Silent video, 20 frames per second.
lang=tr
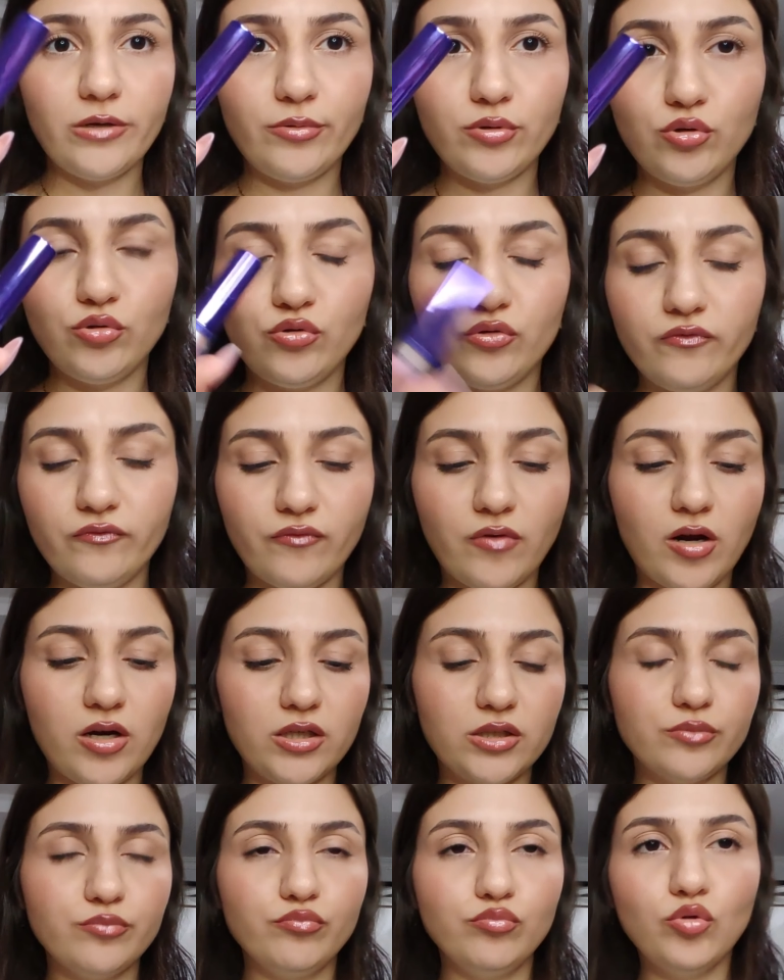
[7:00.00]
şöyle bir ürün
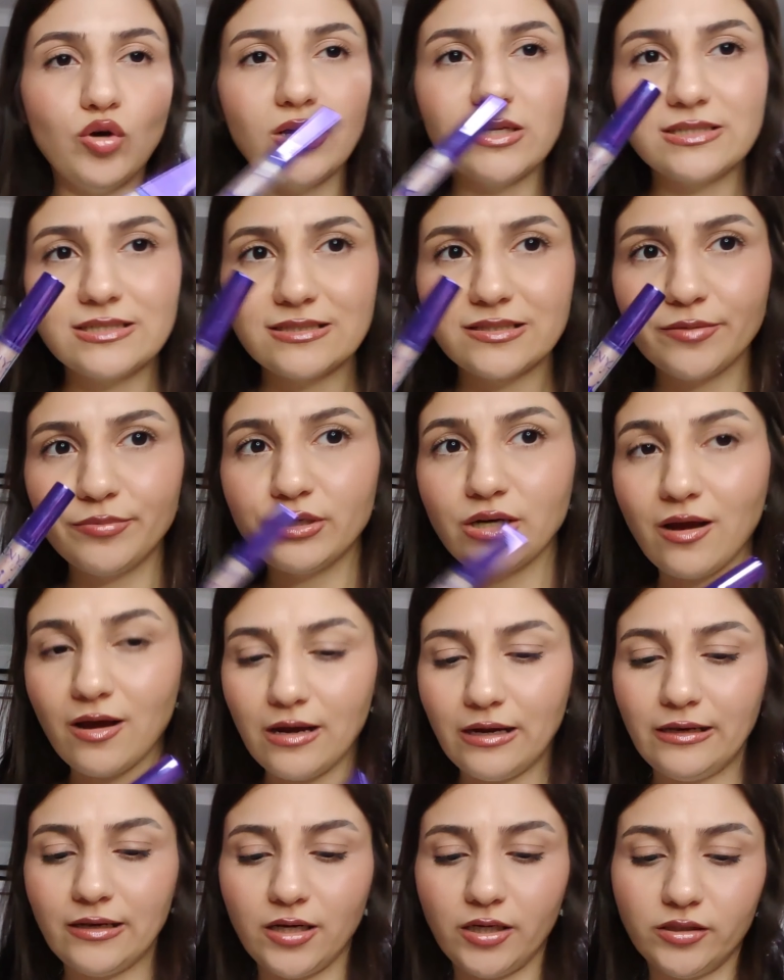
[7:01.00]
var. Bu aslında bir
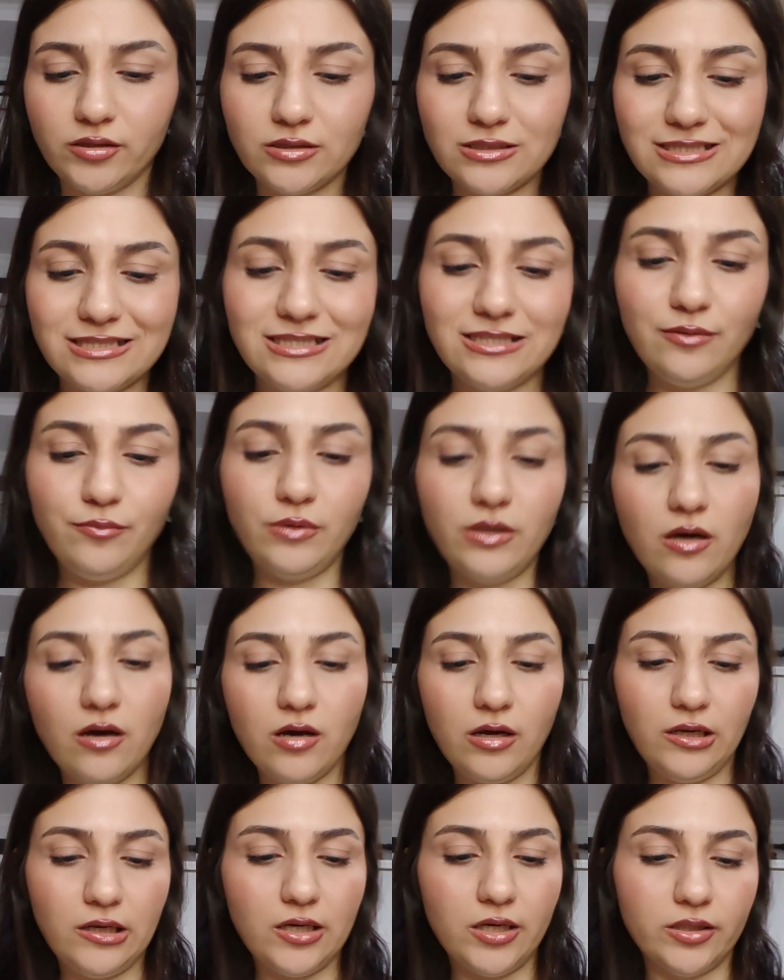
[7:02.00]
eyeliner. Simli
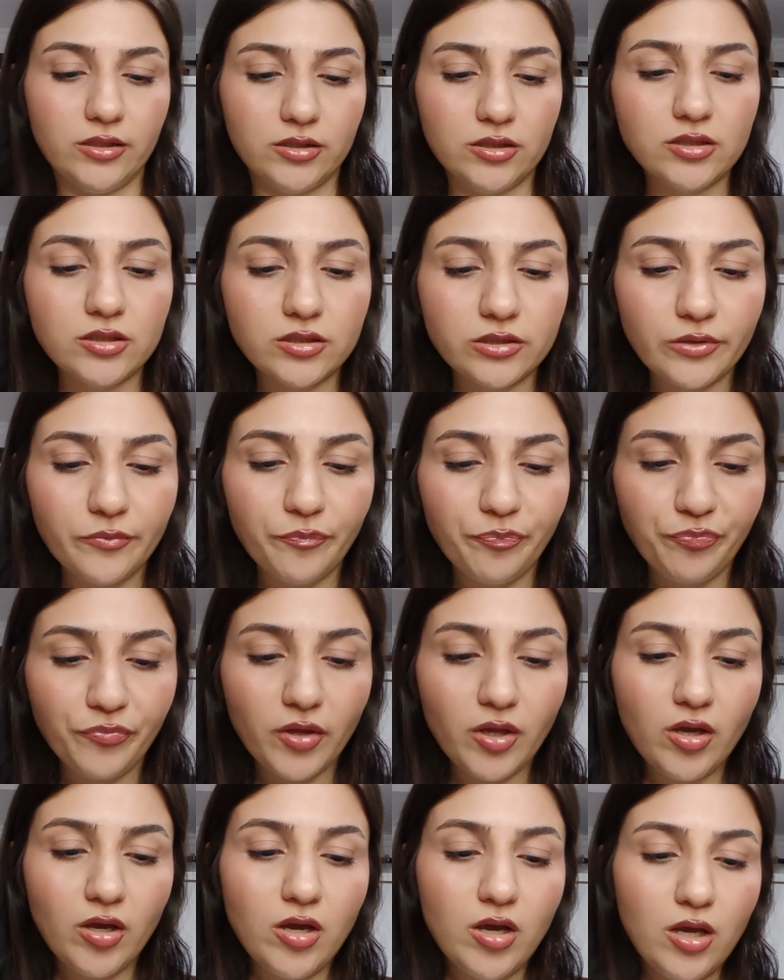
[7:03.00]
eyeliner.
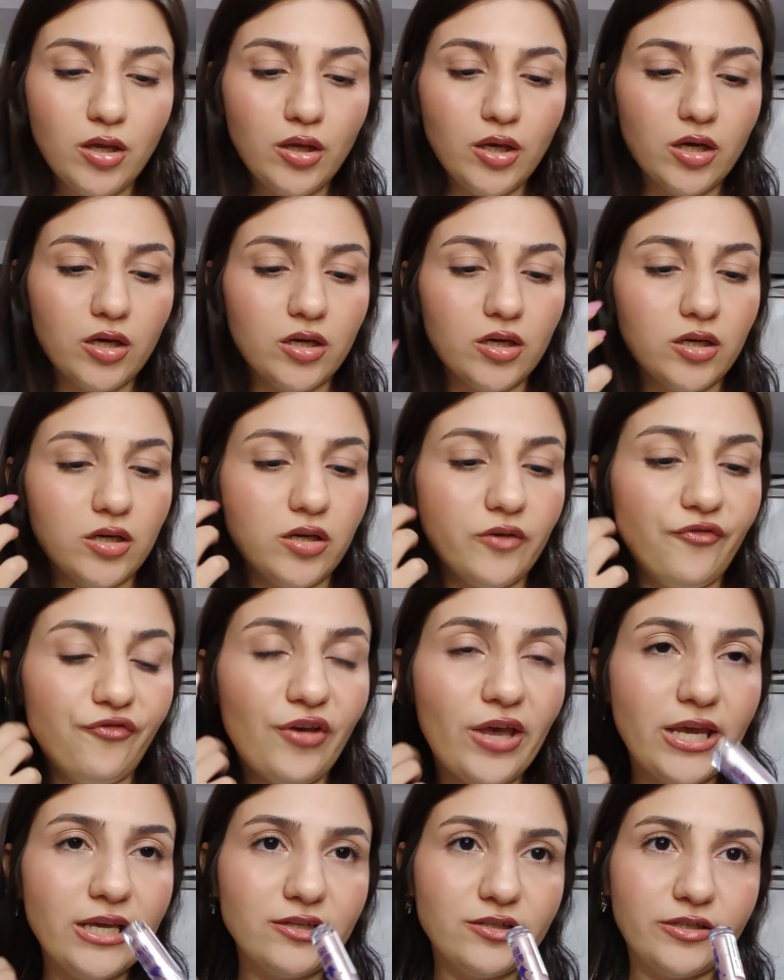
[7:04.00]
Ee,
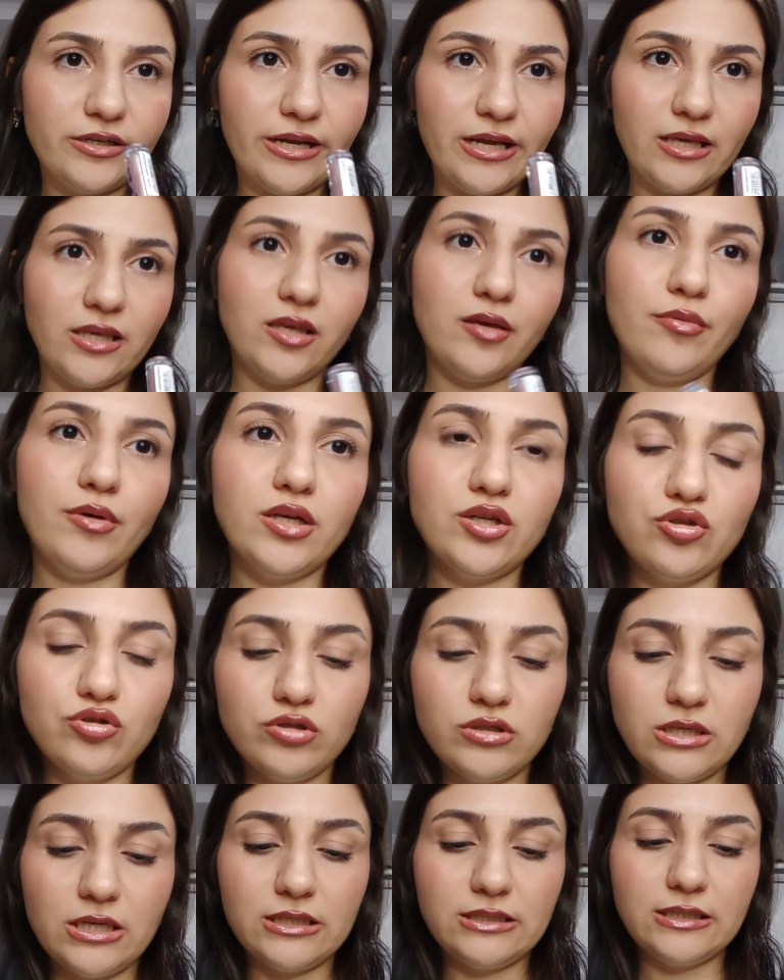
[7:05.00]
Fair rengi
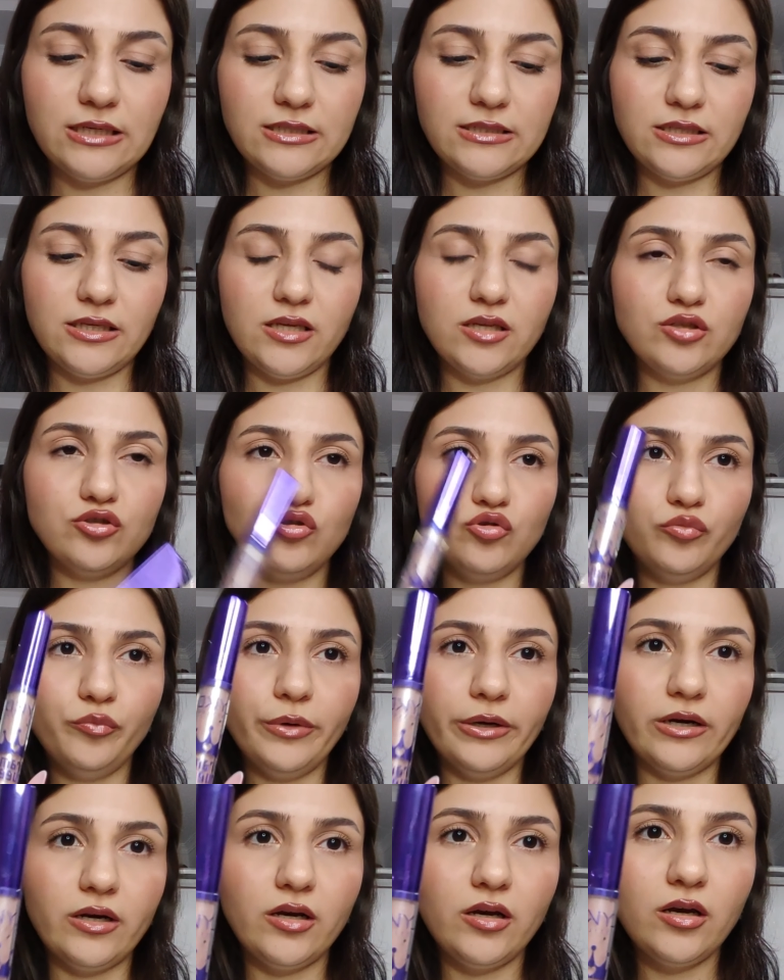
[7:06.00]
588
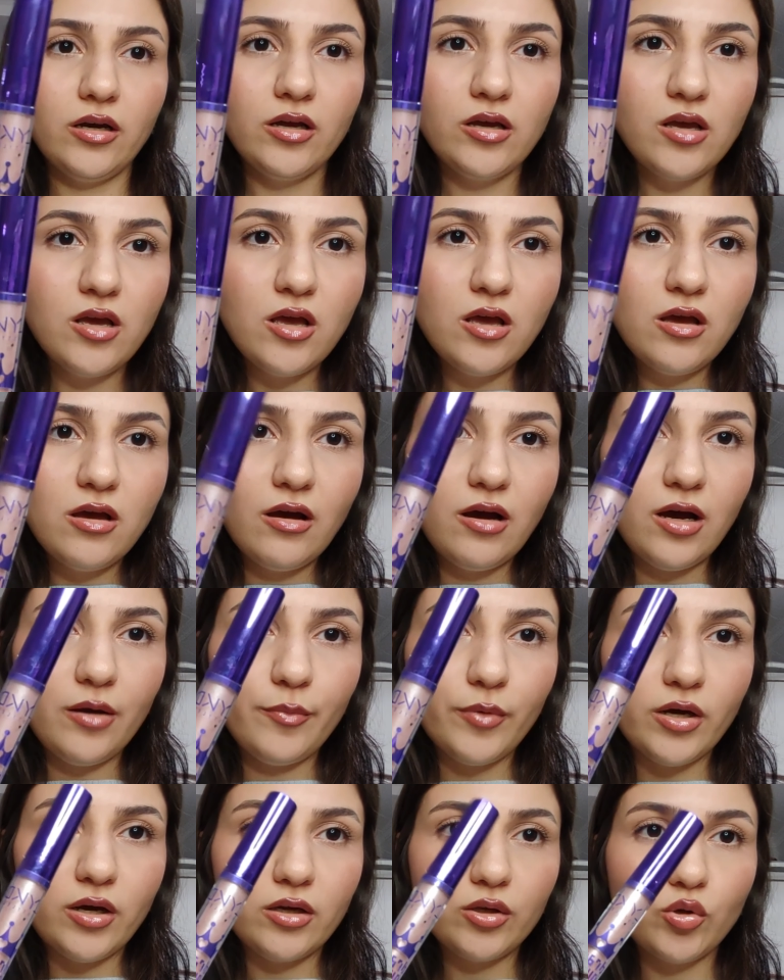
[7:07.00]
numara.
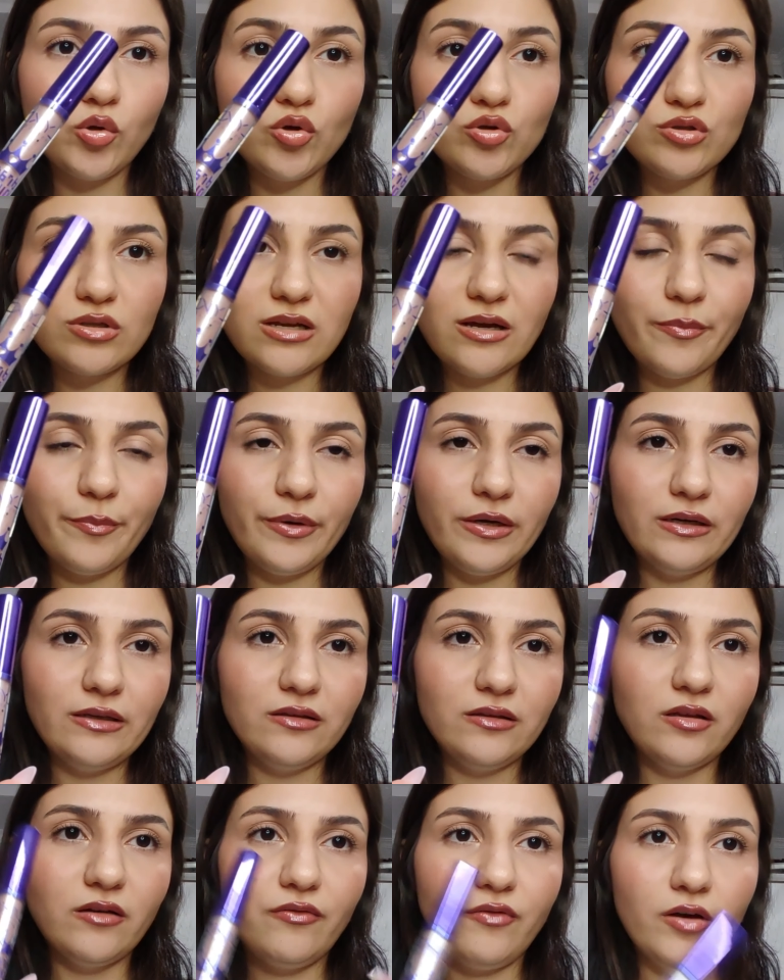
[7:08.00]
Ama göz
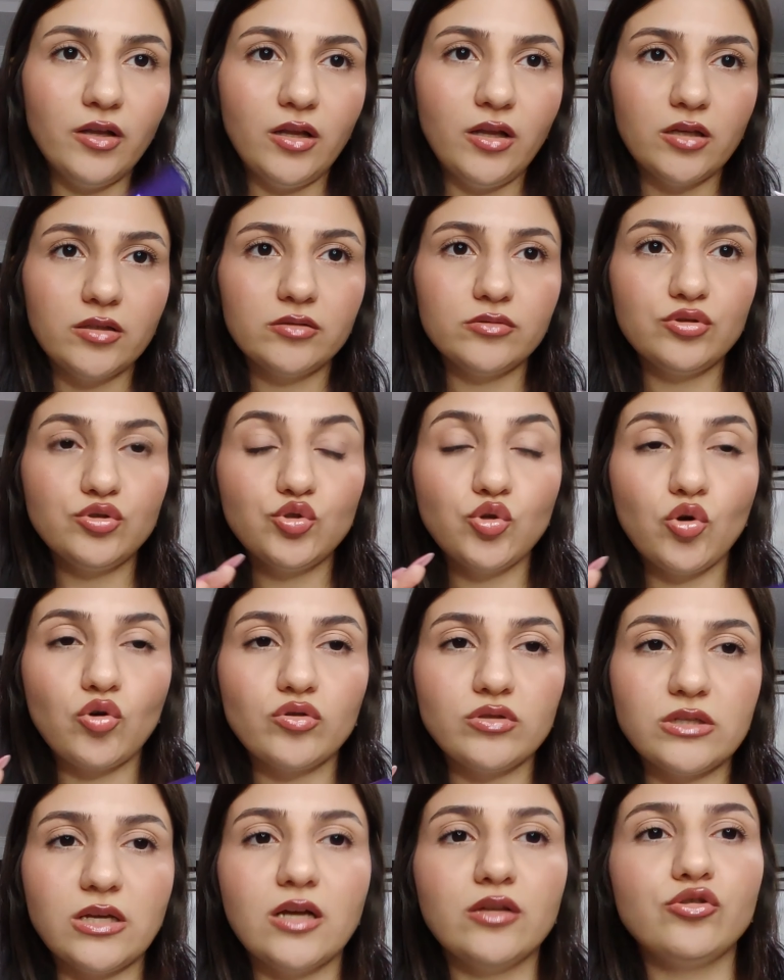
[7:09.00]
kapağında falan
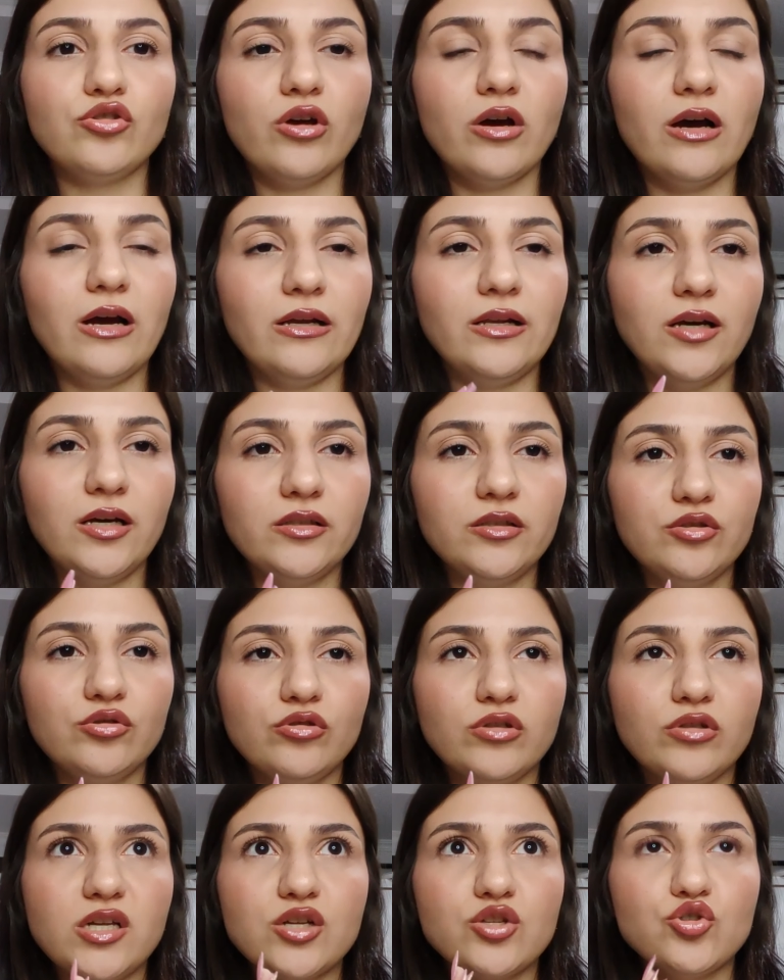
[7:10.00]
çok güzel duruyor.
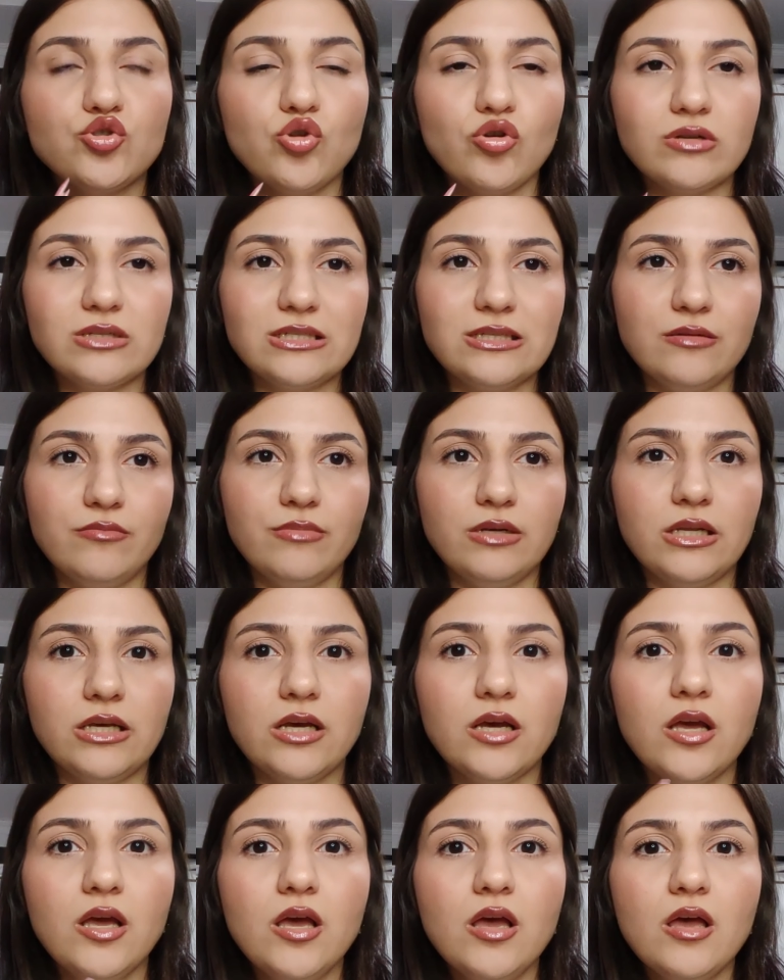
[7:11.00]
Highlighter olarak çok
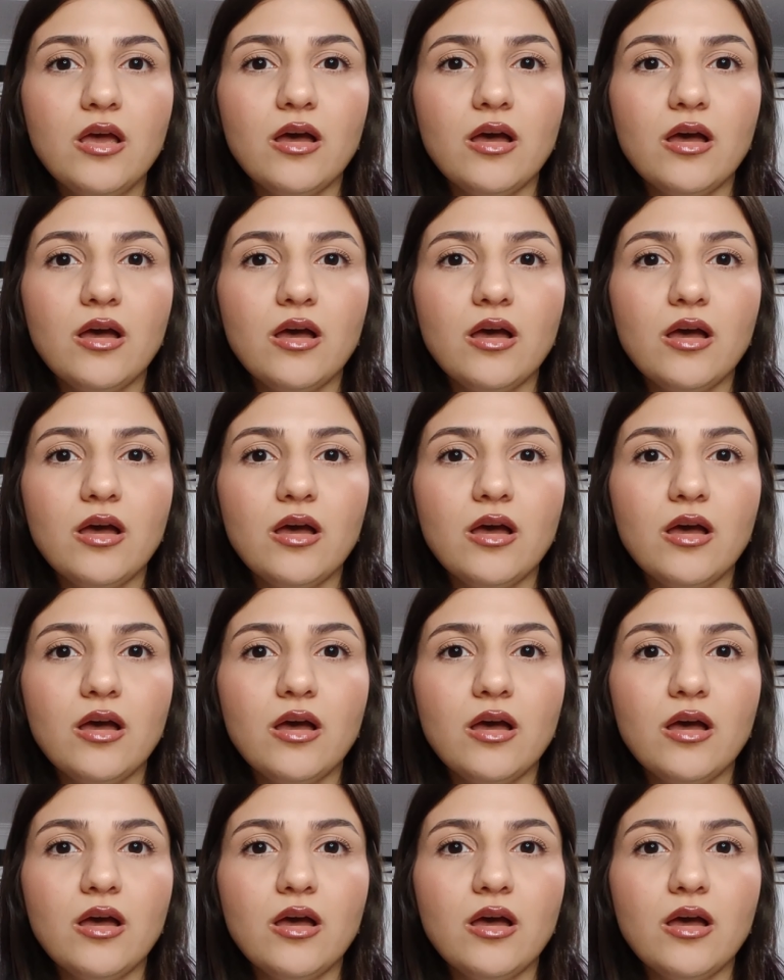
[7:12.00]
simli.